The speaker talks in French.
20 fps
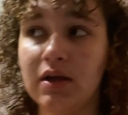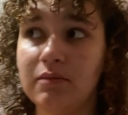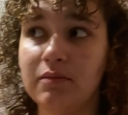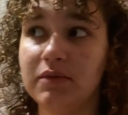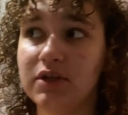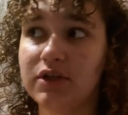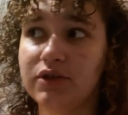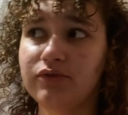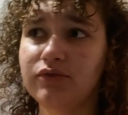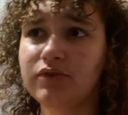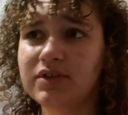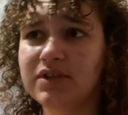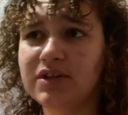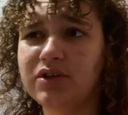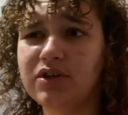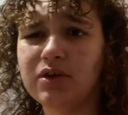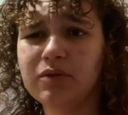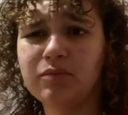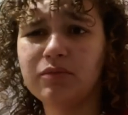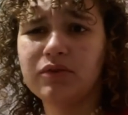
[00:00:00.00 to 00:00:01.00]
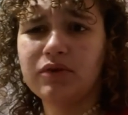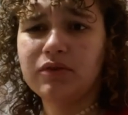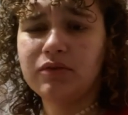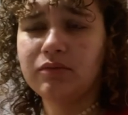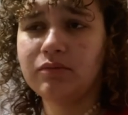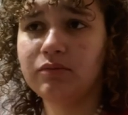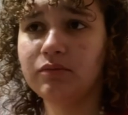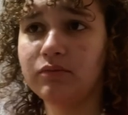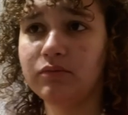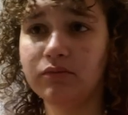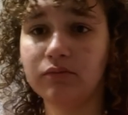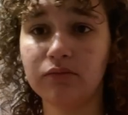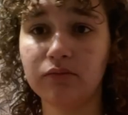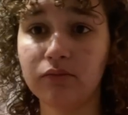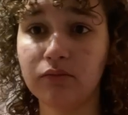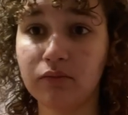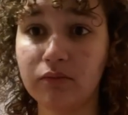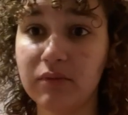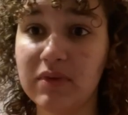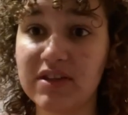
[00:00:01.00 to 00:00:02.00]
Mes cheveux c'est comme
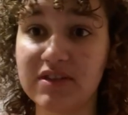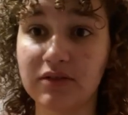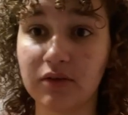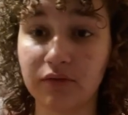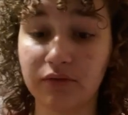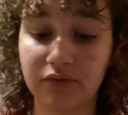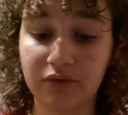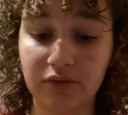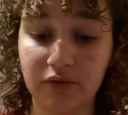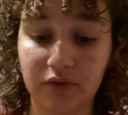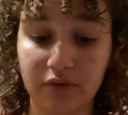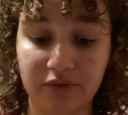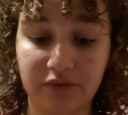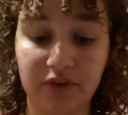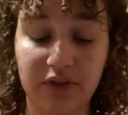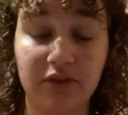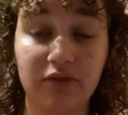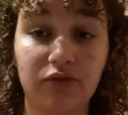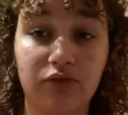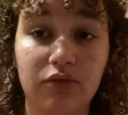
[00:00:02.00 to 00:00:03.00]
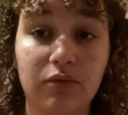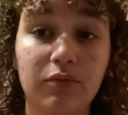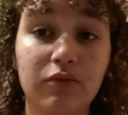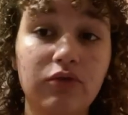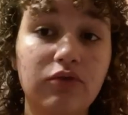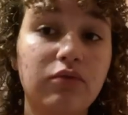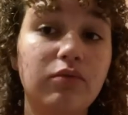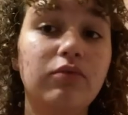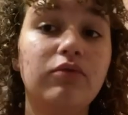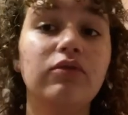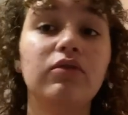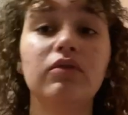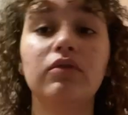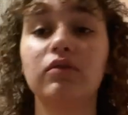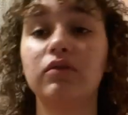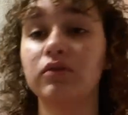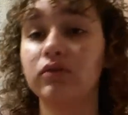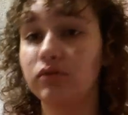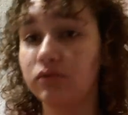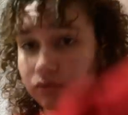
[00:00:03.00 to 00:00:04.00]
mes enfants en fait, je m'occupe
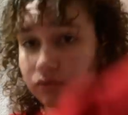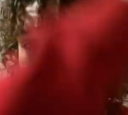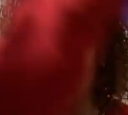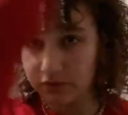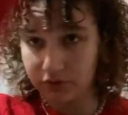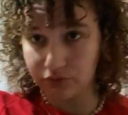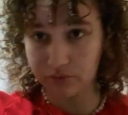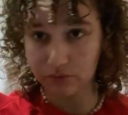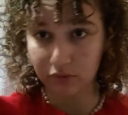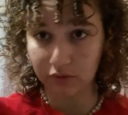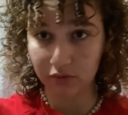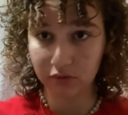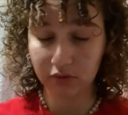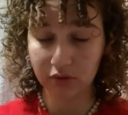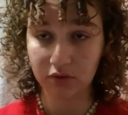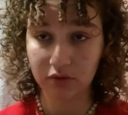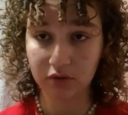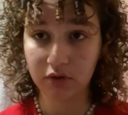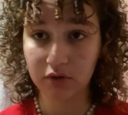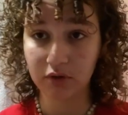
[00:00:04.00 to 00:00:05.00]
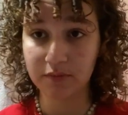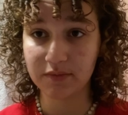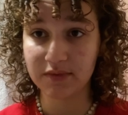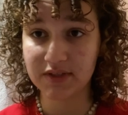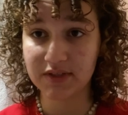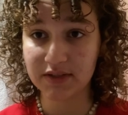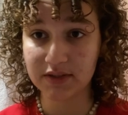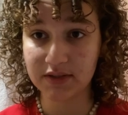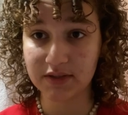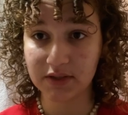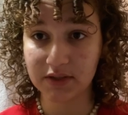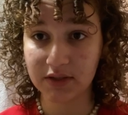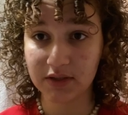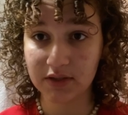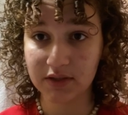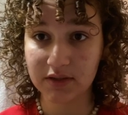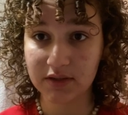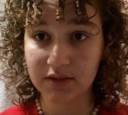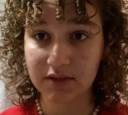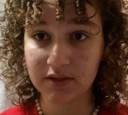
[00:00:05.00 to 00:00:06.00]
d'eux tous les jours comme si
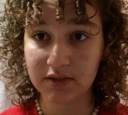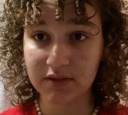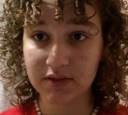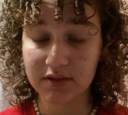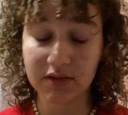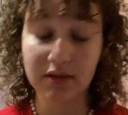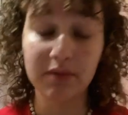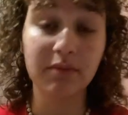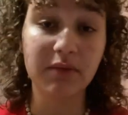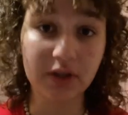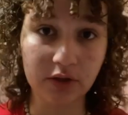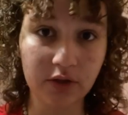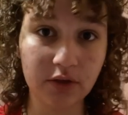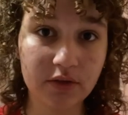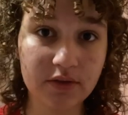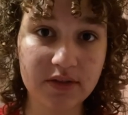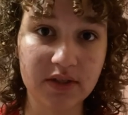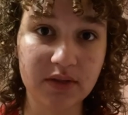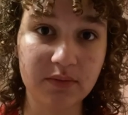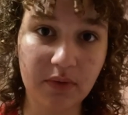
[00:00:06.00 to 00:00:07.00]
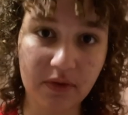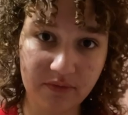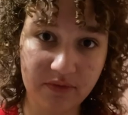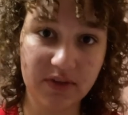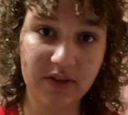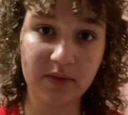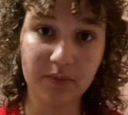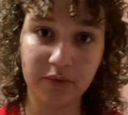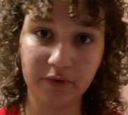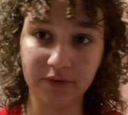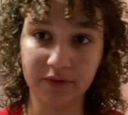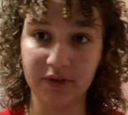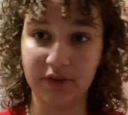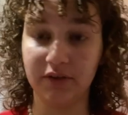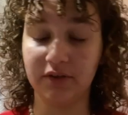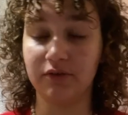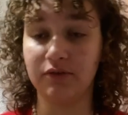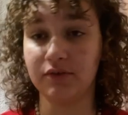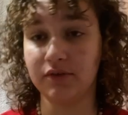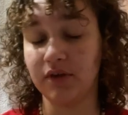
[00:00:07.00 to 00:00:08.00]
c'était mes gosses et que ma vie dépendait
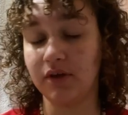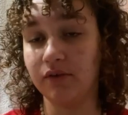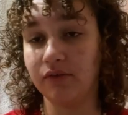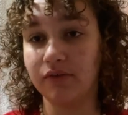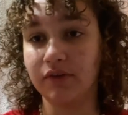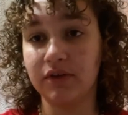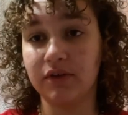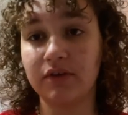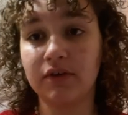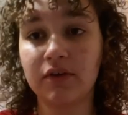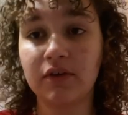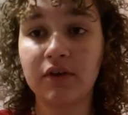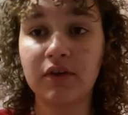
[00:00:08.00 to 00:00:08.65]
de ça en fait.